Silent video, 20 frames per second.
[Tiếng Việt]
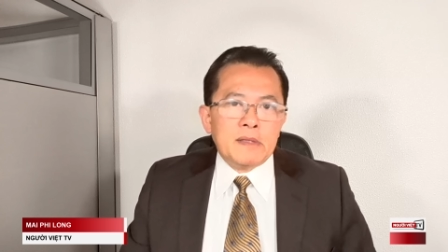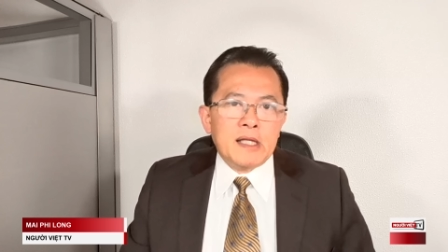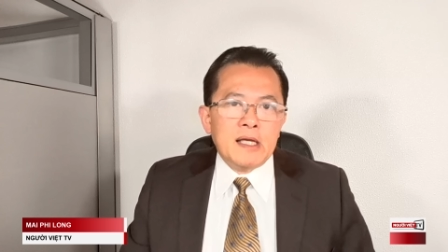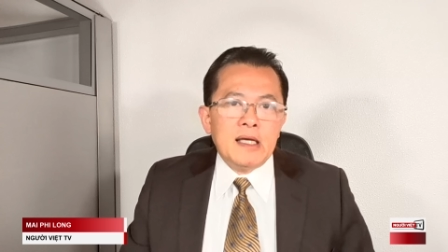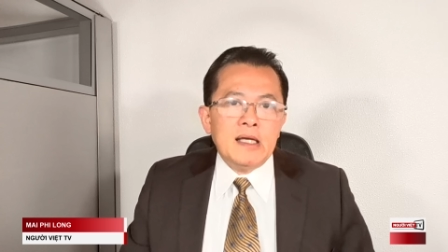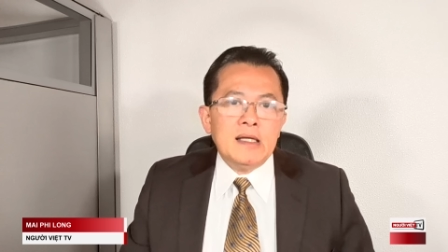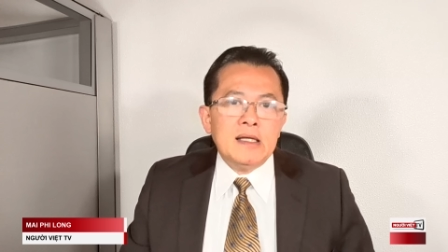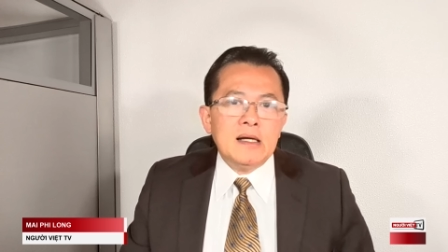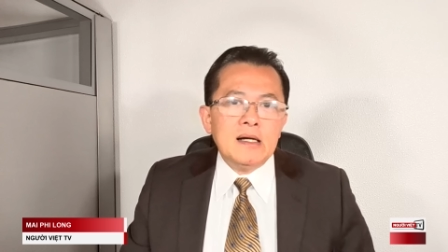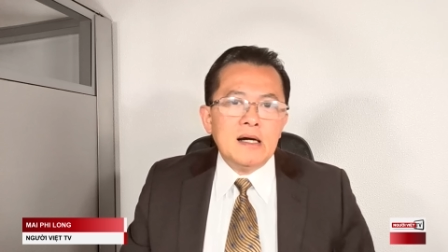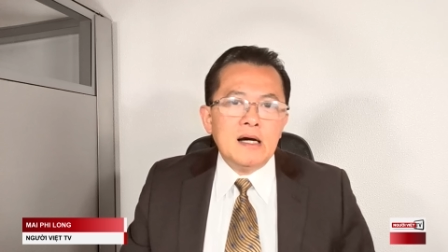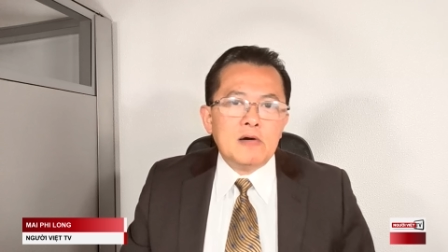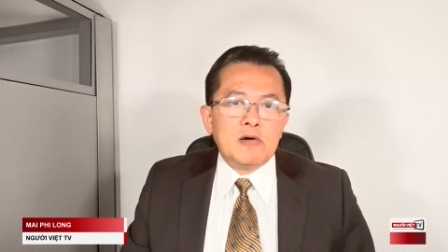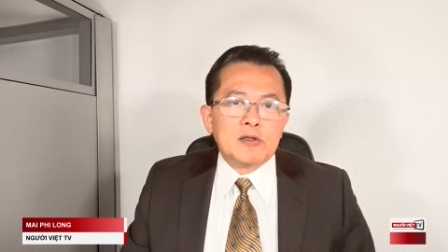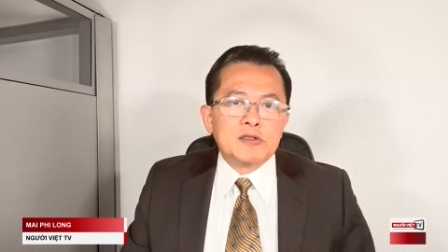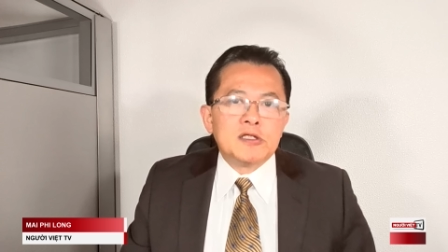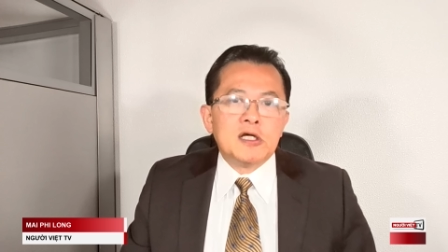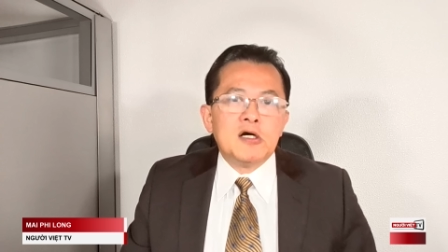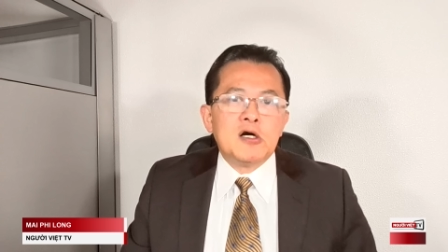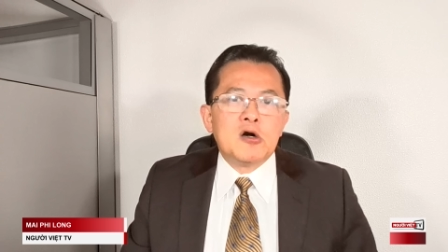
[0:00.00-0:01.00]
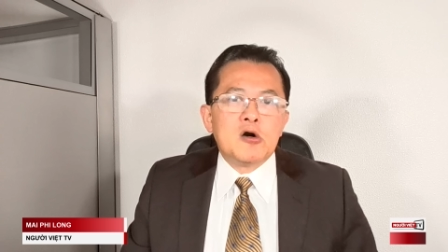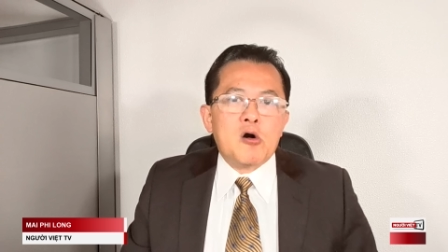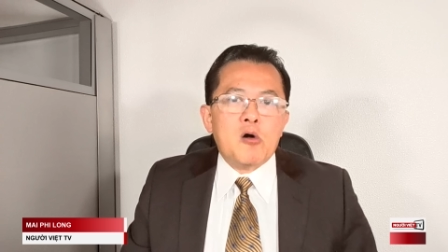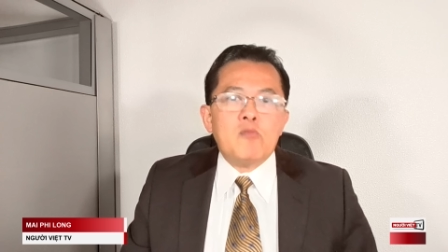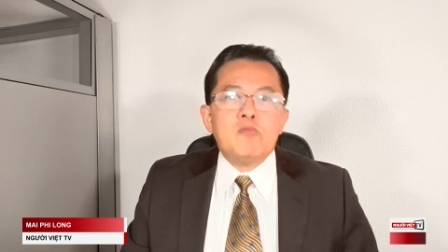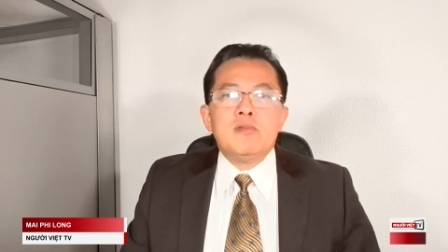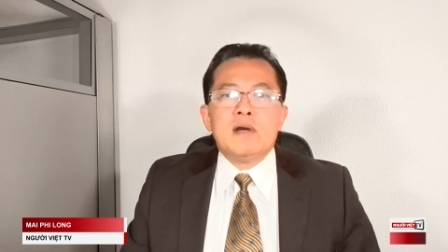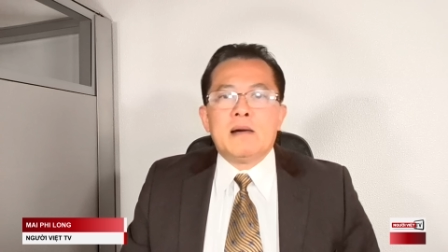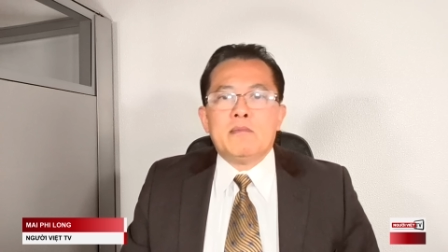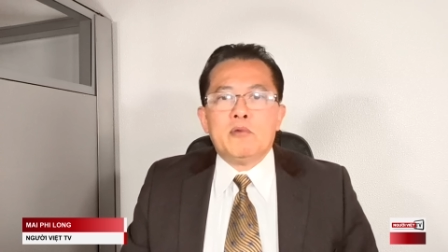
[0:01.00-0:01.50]
thì những người luật sư
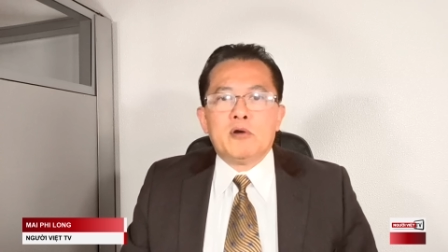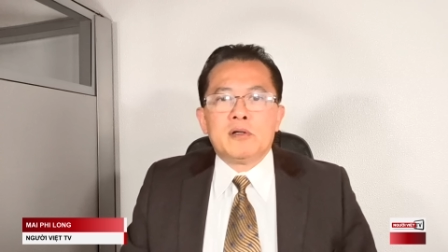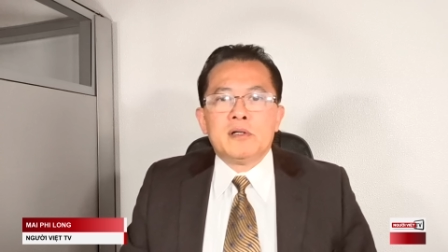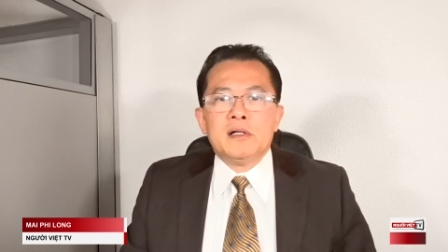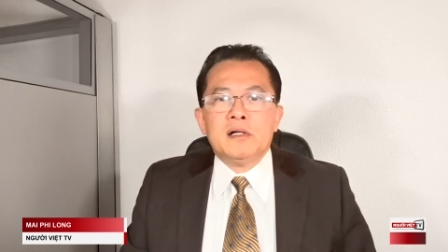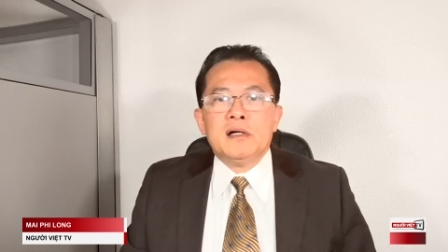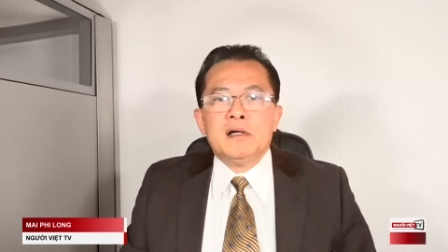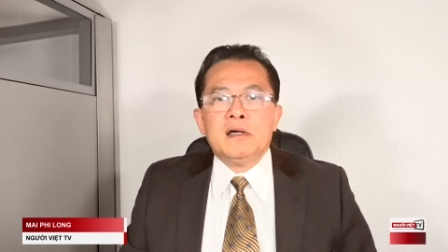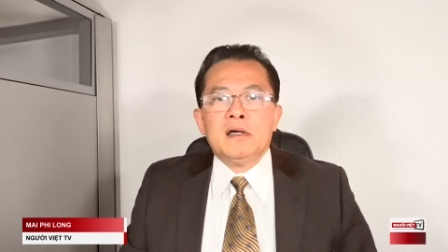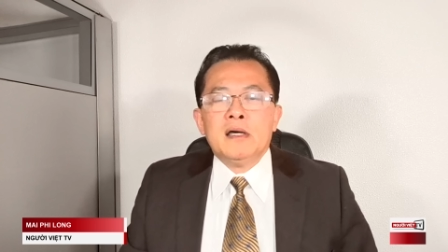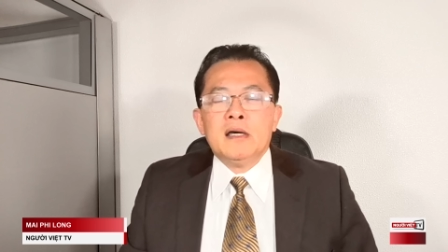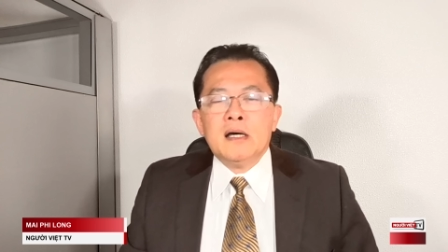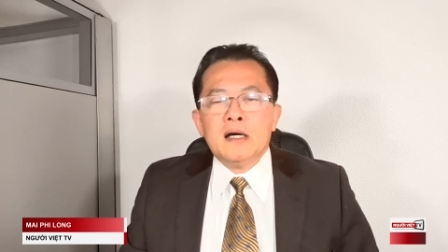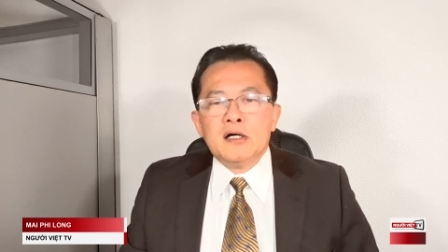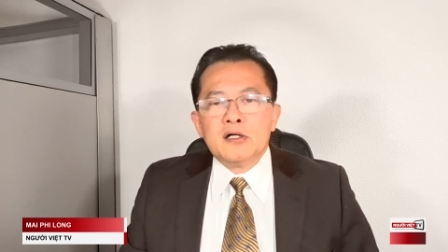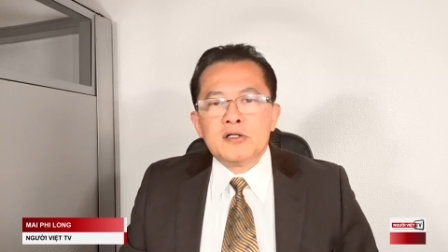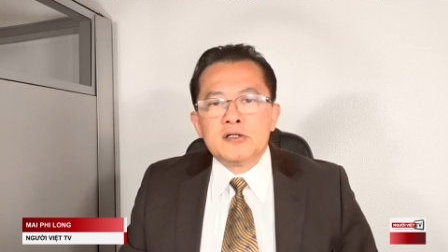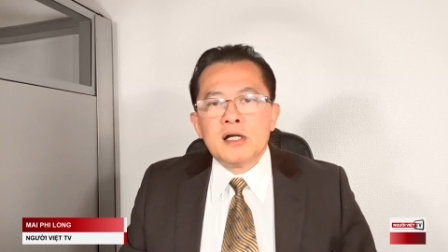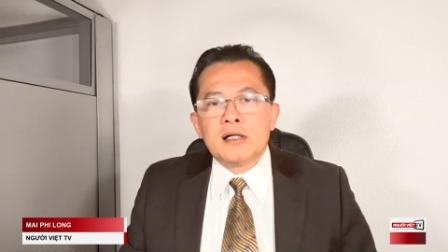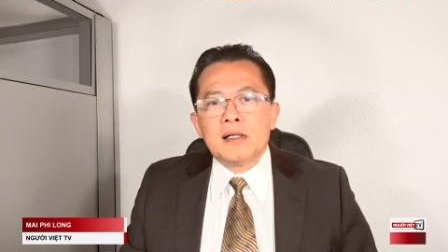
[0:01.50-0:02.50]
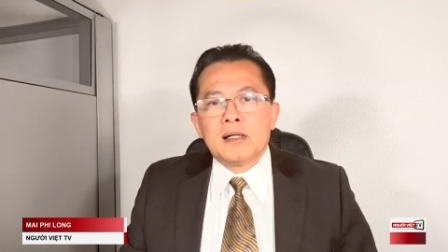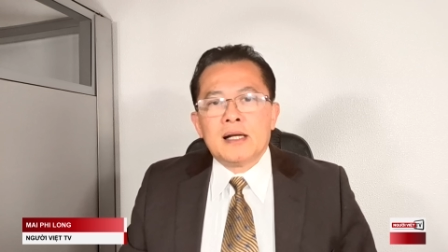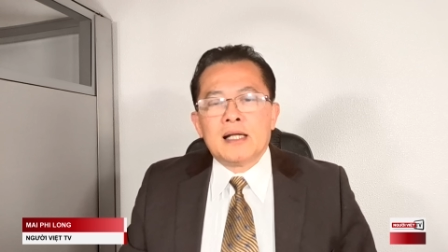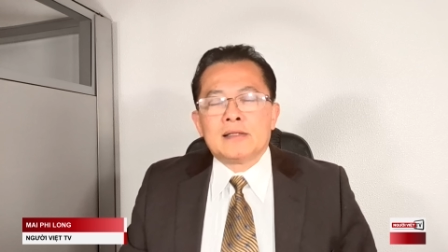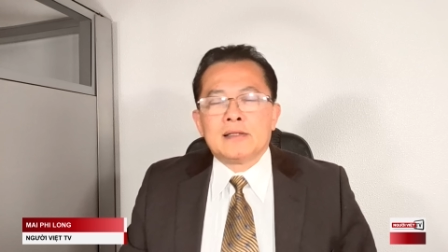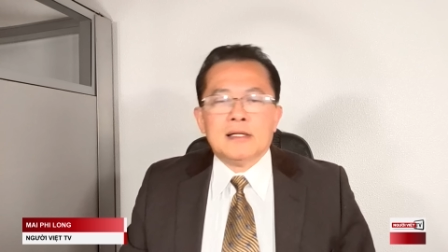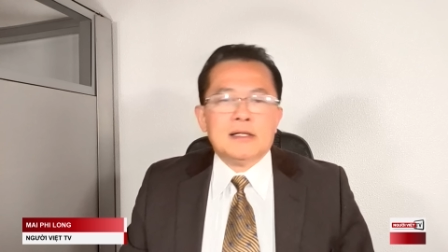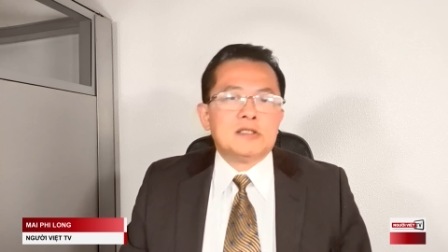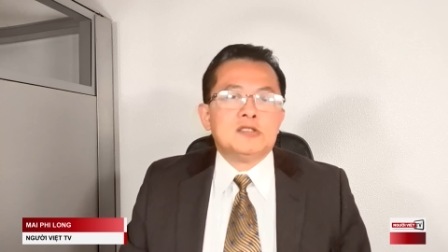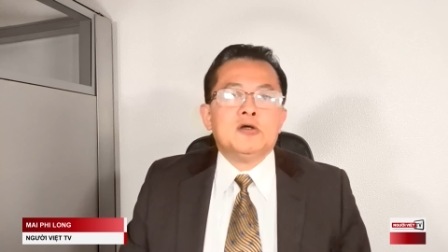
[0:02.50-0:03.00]
cũng là một người rất
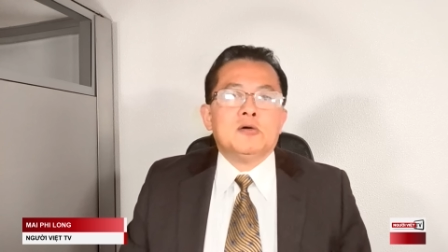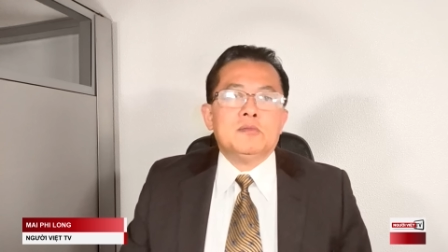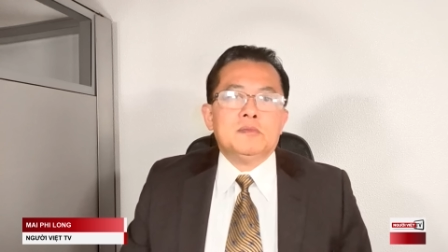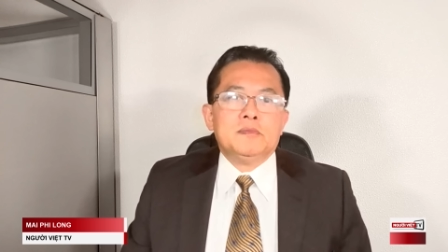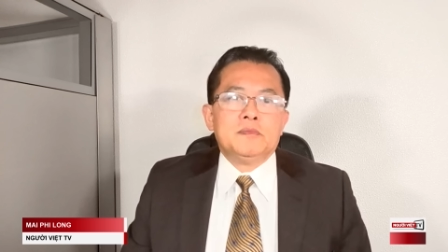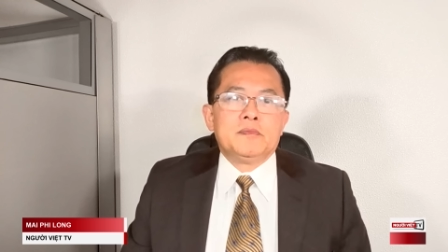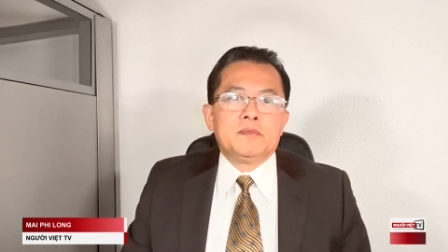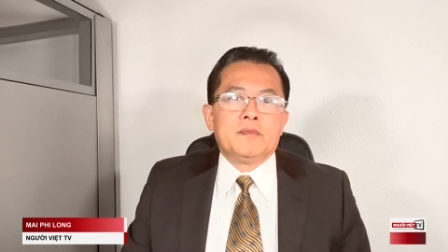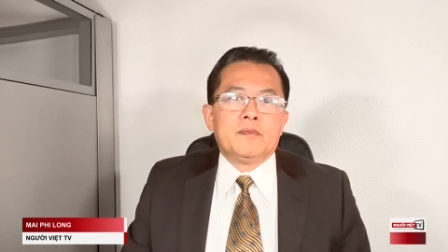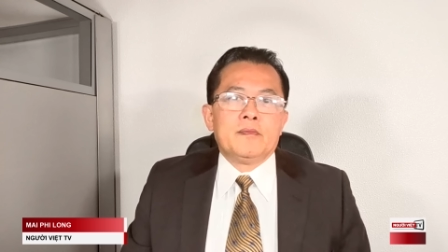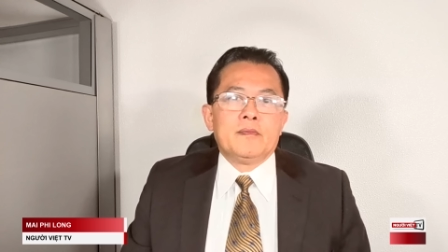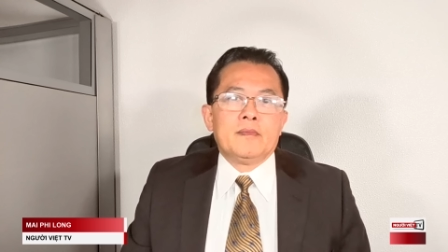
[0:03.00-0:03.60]
là thực dụng